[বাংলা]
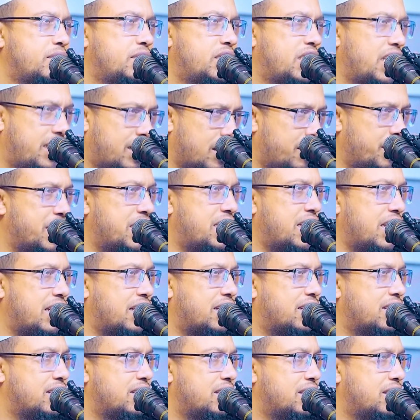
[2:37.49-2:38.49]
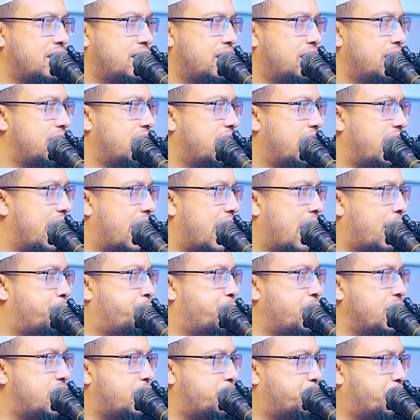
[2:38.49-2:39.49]
ঠিক না বে ঠিক
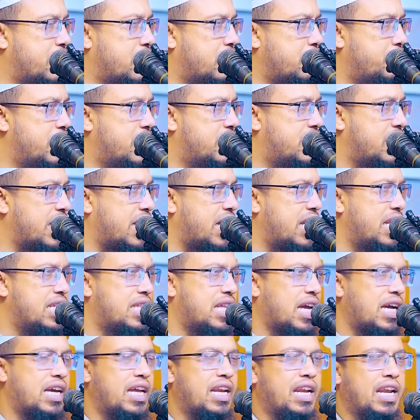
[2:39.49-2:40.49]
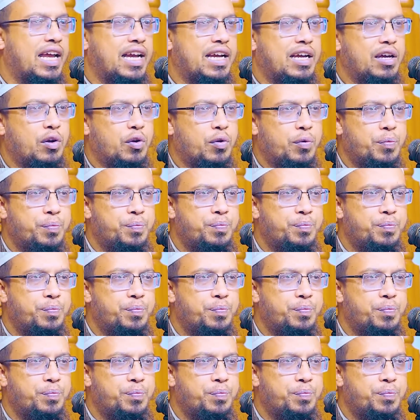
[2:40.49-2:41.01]
আপনি পৃথিবীর যেখানে থাকেন না কেন